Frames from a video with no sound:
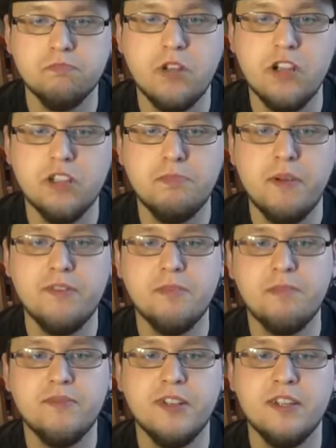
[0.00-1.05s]
to jest pewnie
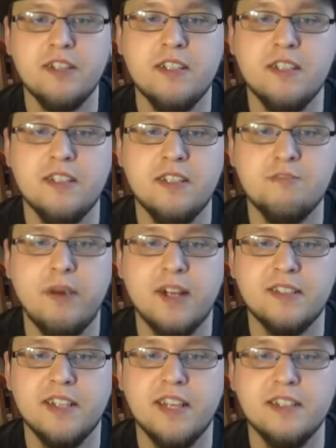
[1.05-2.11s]
prywatny
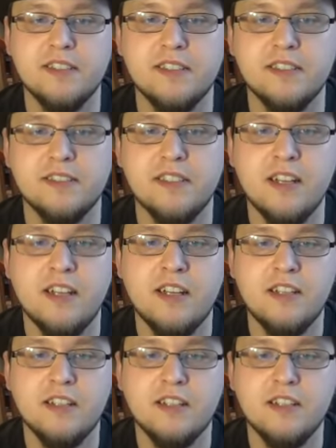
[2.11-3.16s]
basen
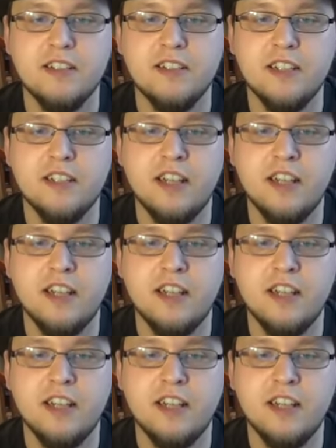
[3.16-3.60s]
y,